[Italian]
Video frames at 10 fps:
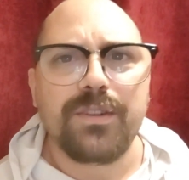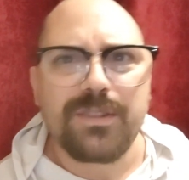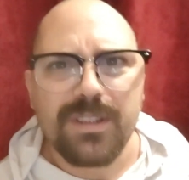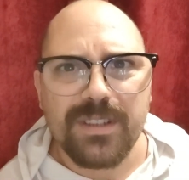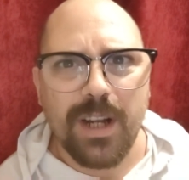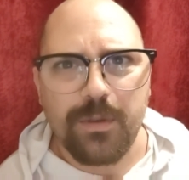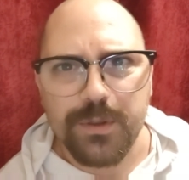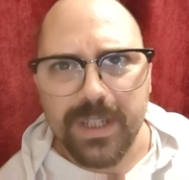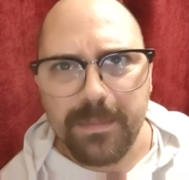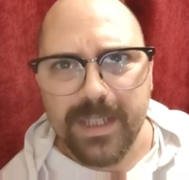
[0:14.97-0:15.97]
Non so se è la
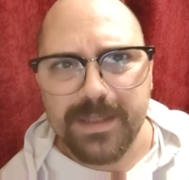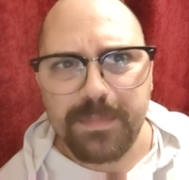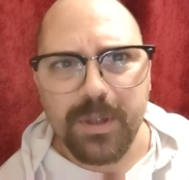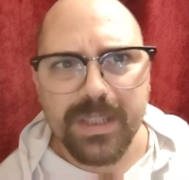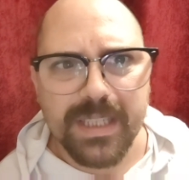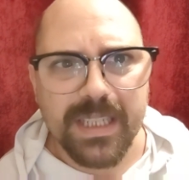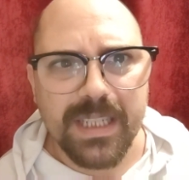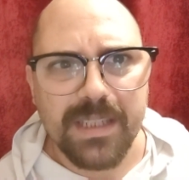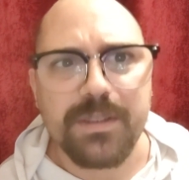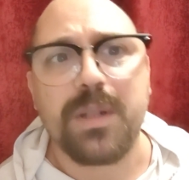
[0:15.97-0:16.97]
fotocamera
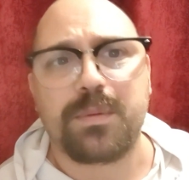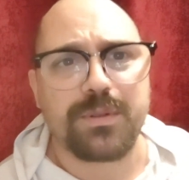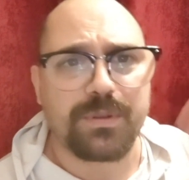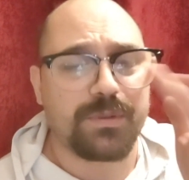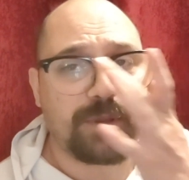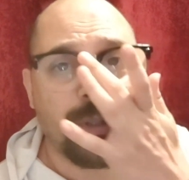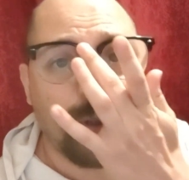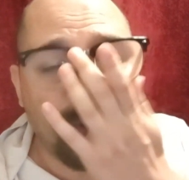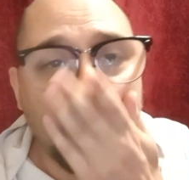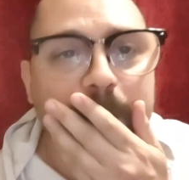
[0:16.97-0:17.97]
sporca, dopo ci
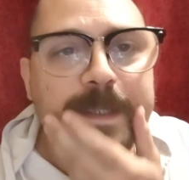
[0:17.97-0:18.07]
controllo.